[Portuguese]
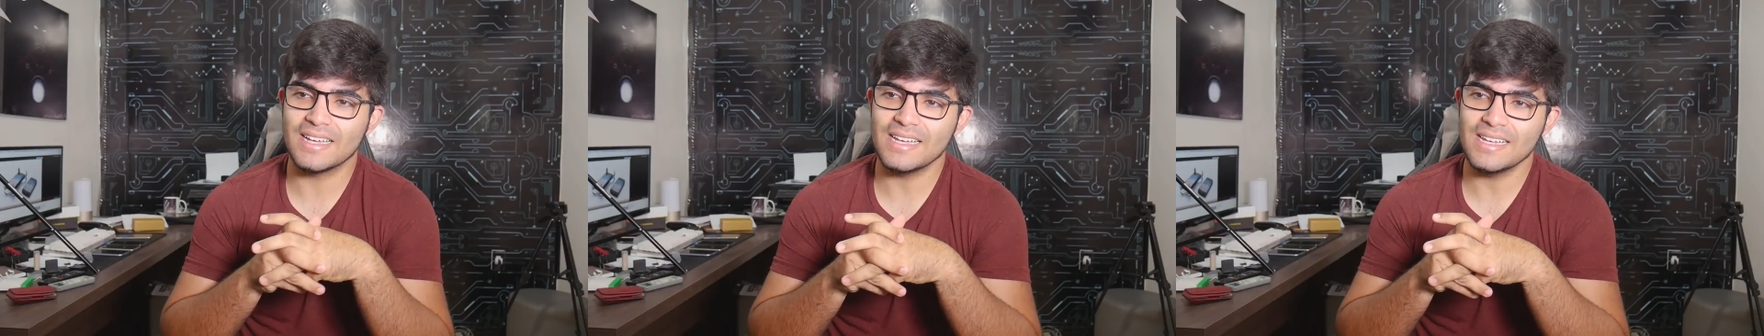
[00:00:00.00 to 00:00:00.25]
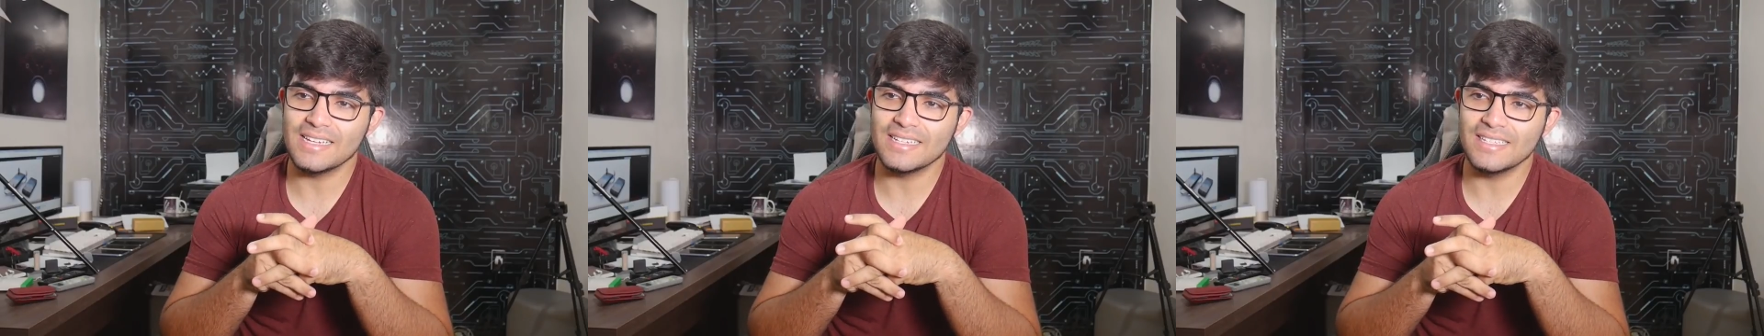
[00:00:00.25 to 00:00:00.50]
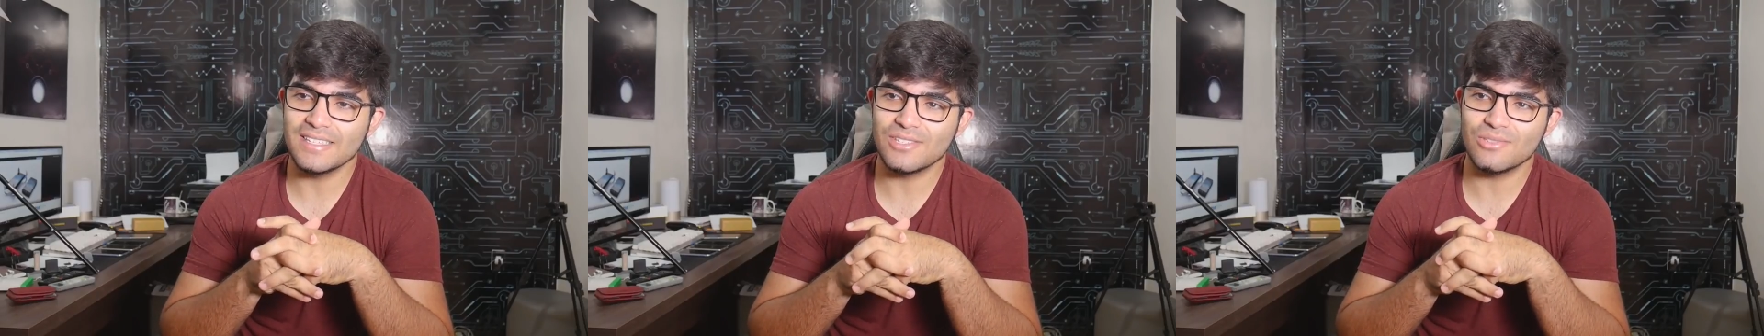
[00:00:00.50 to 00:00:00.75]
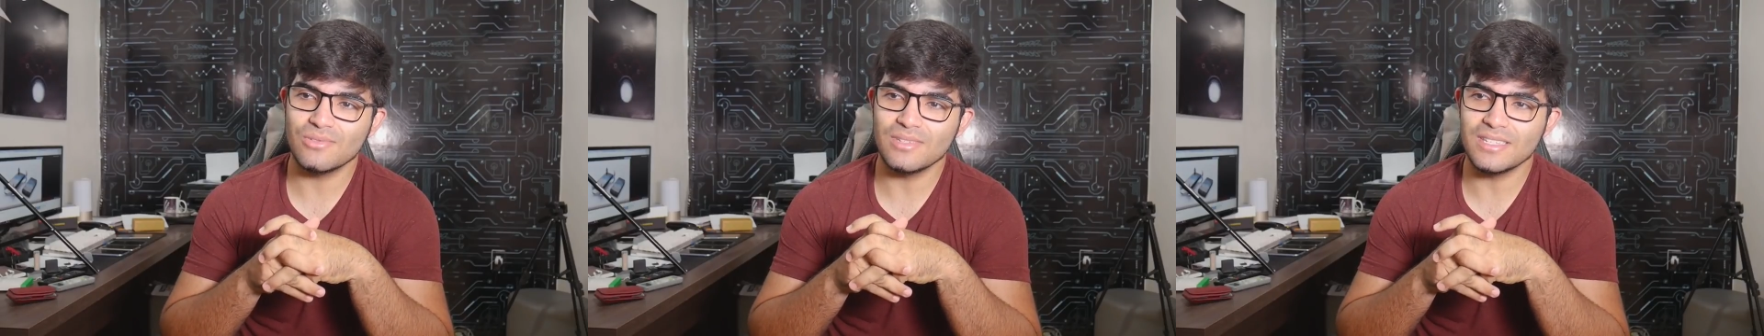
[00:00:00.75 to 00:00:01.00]
cara,
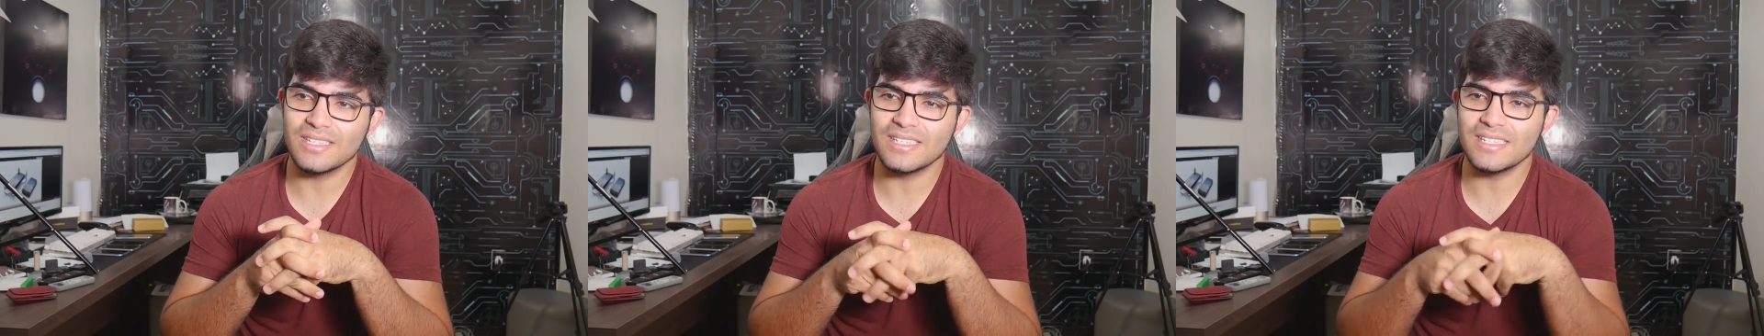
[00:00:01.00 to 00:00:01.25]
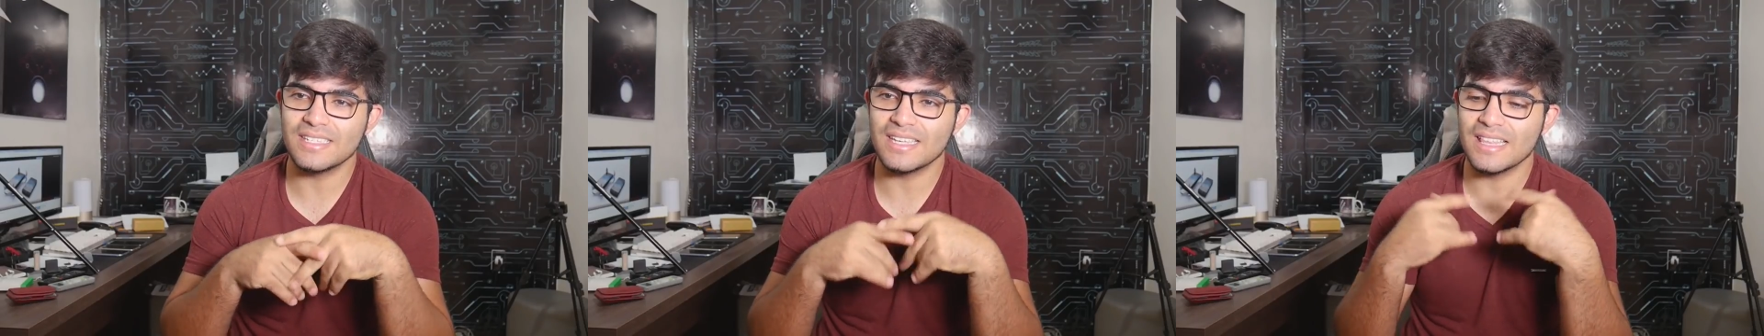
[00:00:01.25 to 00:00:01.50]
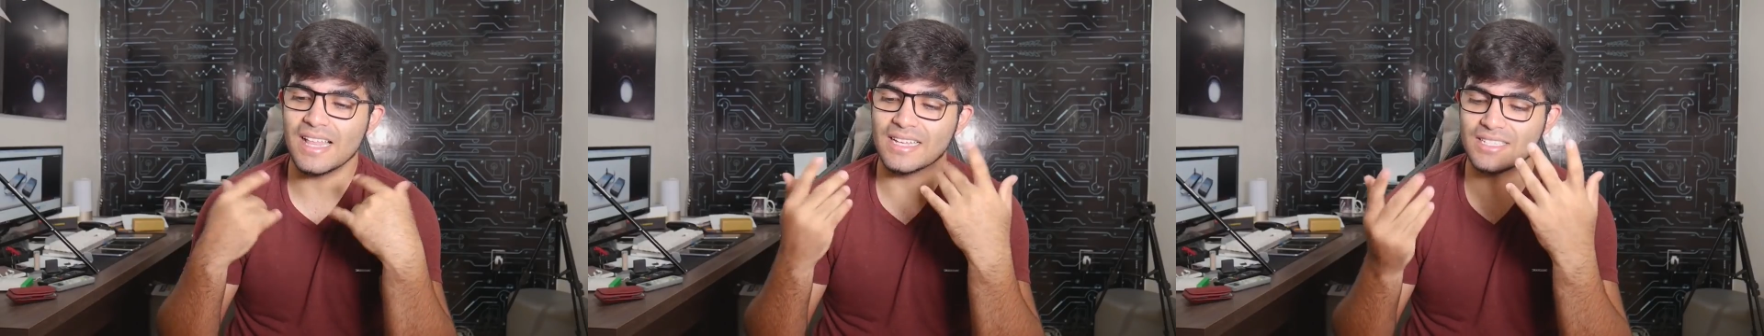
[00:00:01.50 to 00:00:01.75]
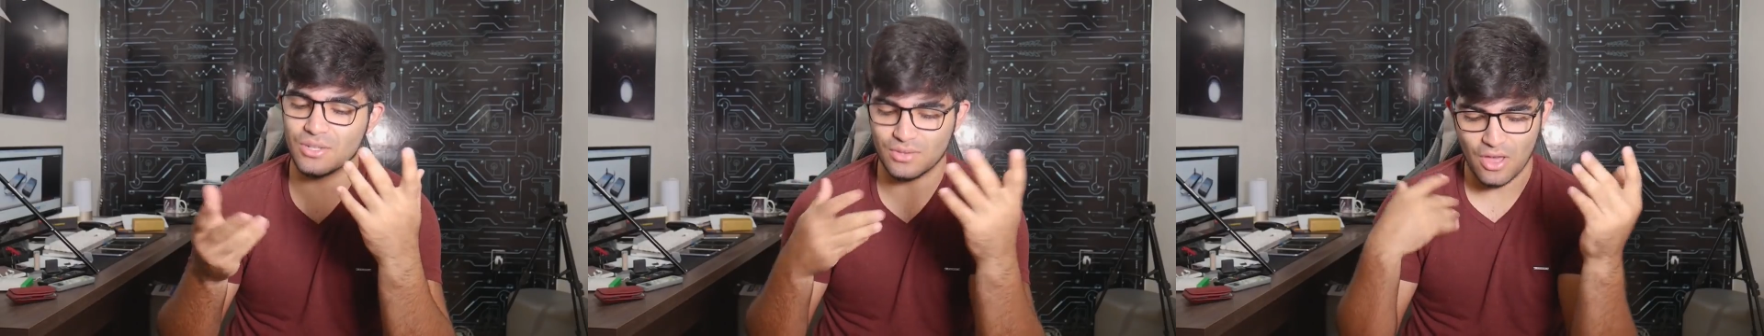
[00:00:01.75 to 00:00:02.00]
isso e se, sei lá,
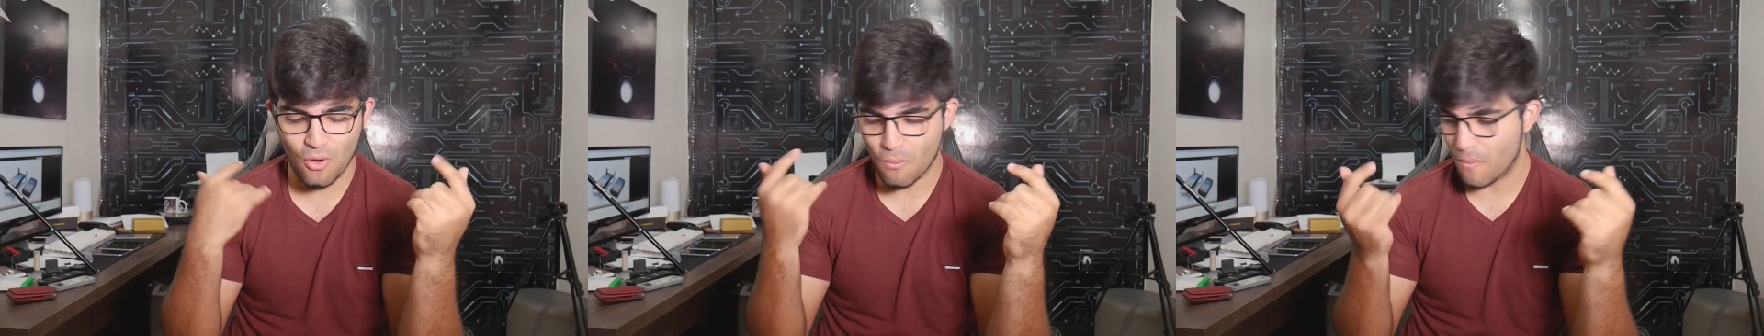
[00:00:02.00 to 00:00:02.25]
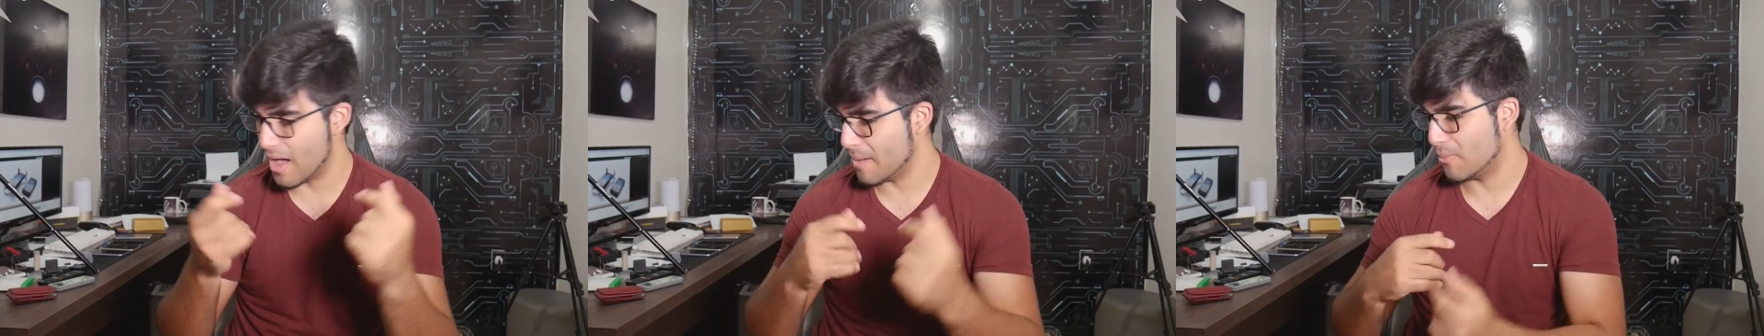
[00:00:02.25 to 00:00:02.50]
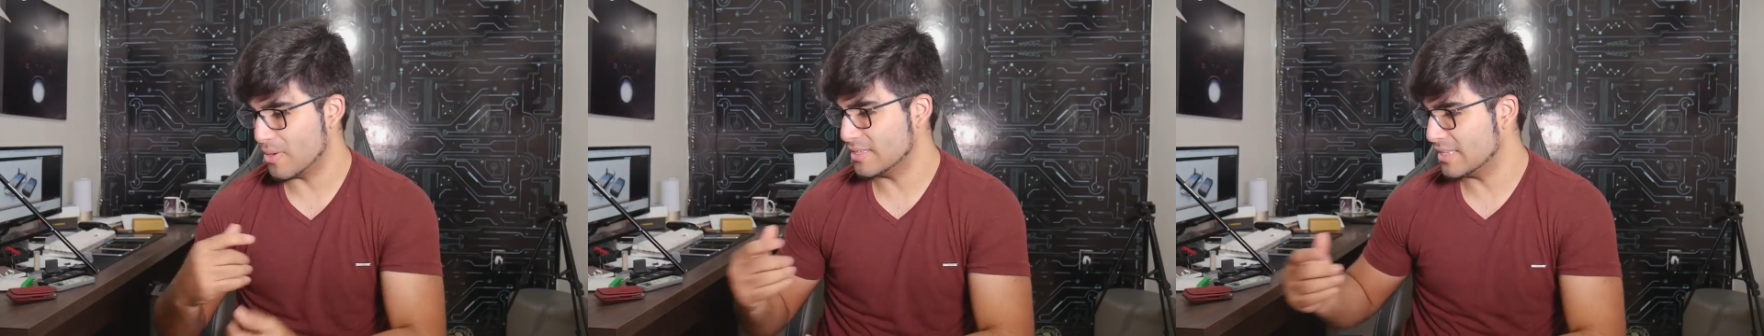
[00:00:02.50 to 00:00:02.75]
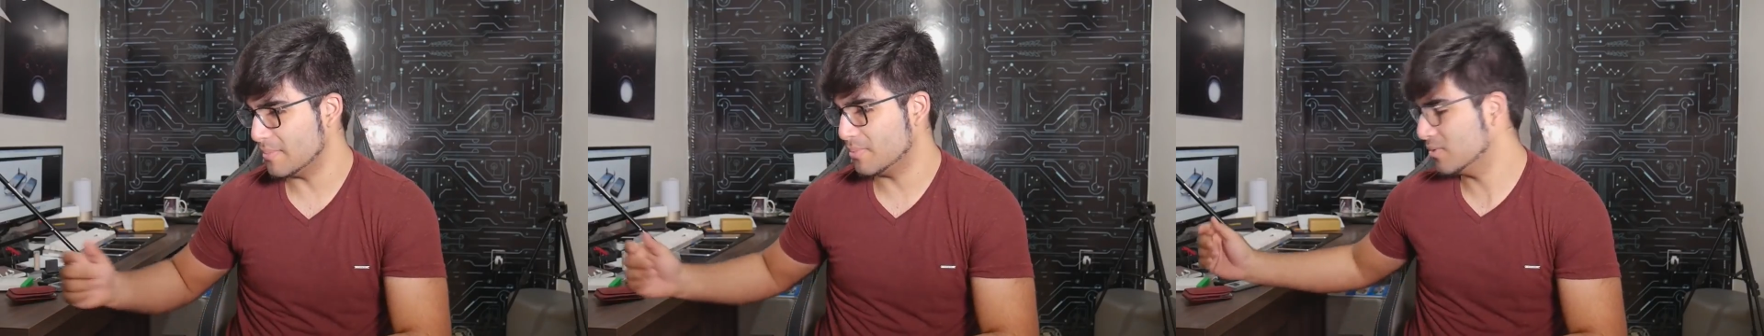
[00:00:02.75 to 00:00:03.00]
se eu derrubar, por
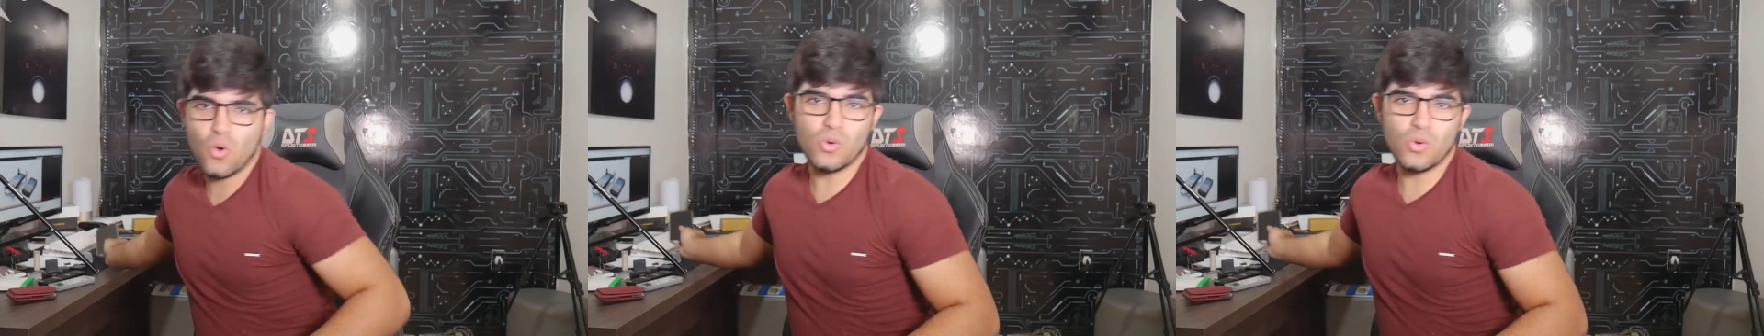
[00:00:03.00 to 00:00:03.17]
exemplo,